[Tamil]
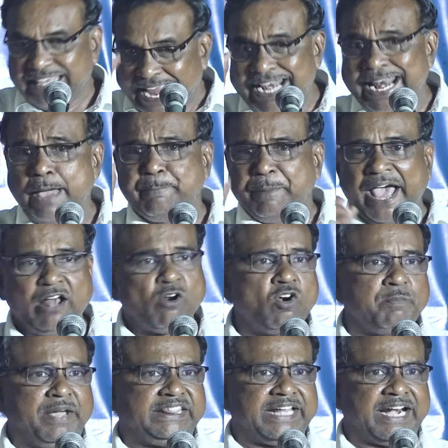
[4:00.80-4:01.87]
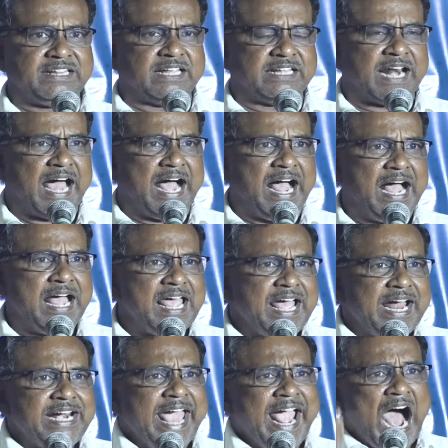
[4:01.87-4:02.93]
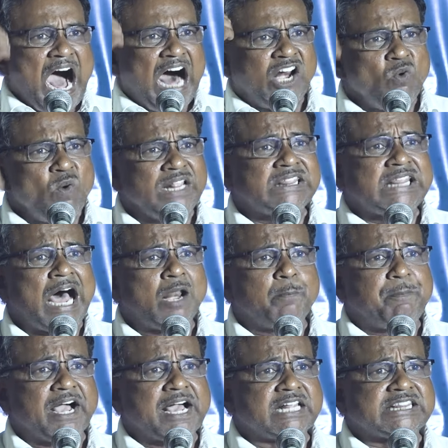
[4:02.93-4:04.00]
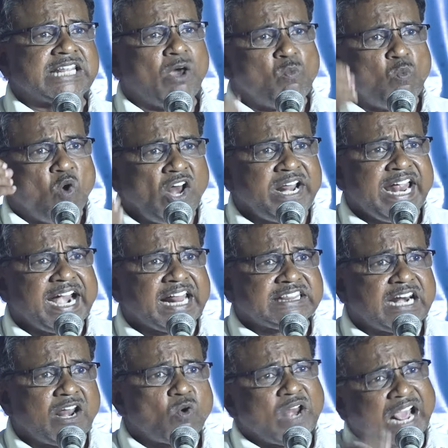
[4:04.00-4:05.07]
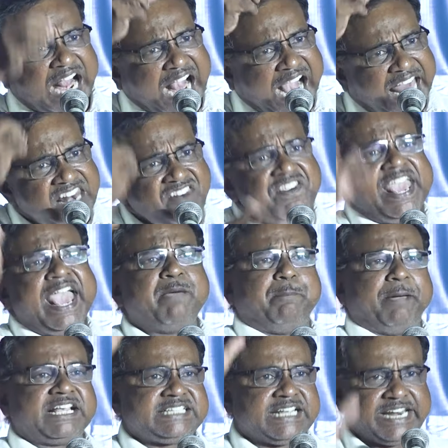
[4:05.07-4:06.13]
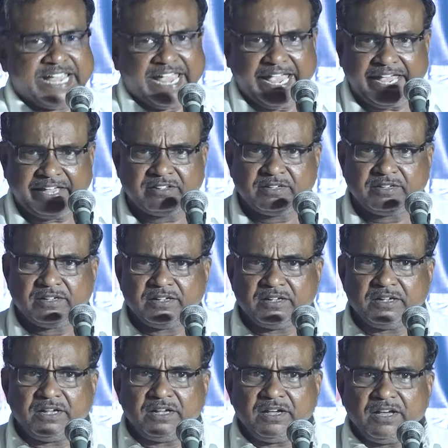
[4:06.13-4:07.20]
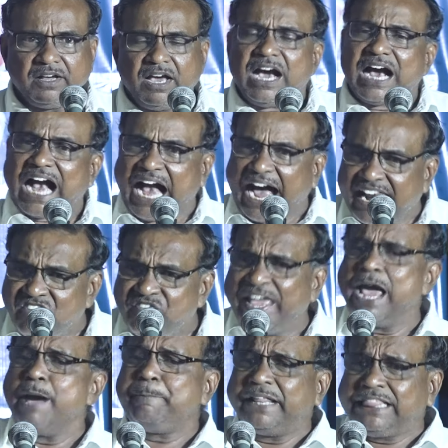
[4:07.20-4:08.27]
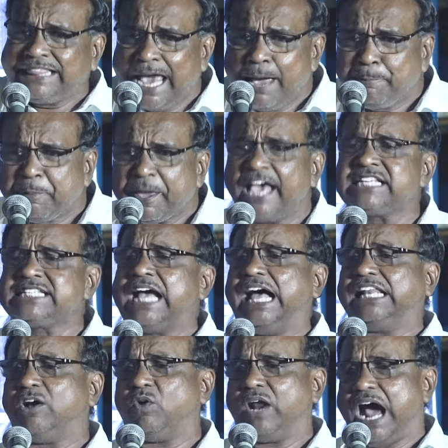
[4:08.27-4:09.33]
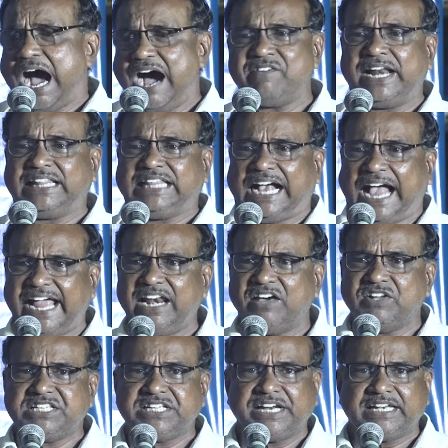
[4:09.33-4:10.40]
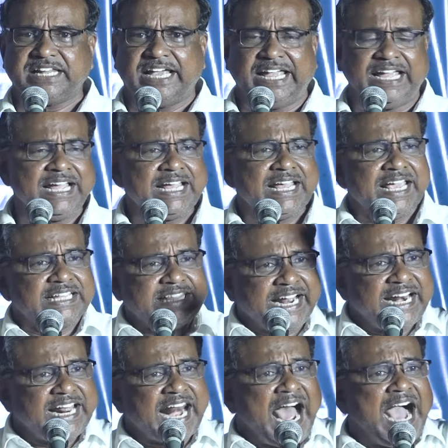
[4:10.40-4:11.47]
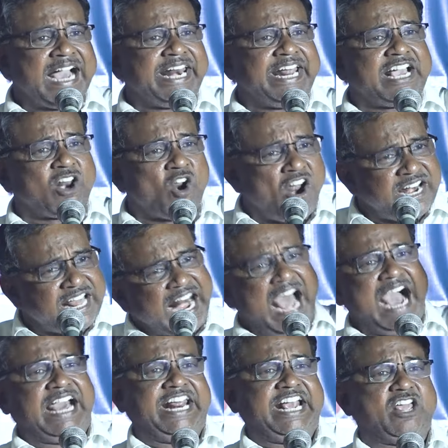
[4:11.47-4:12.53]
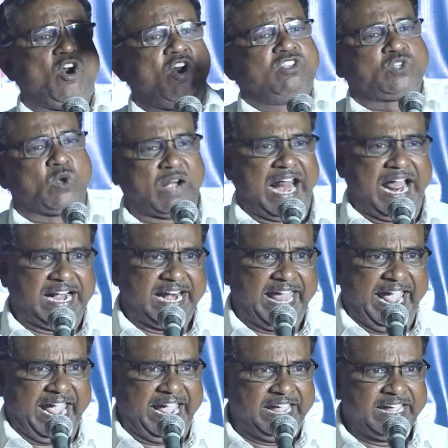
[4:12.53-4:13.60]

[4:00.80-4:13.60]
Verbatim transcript: என்ன பேர் உண்மை தெரிந்ததுன்னா டே அறுபத்தாறு பக்கத்தில் ஒரு இடத்துல கூட கல்வியே பேசலையே கல்வியை பற்றியே பேசாத ஒரு ஆவணத்தை கையில் வச்சுக்கிட்டு இதை நிராகரிக்கிறோம் நிராகரிக்கிறோம்னு சொல்கிறாங்களே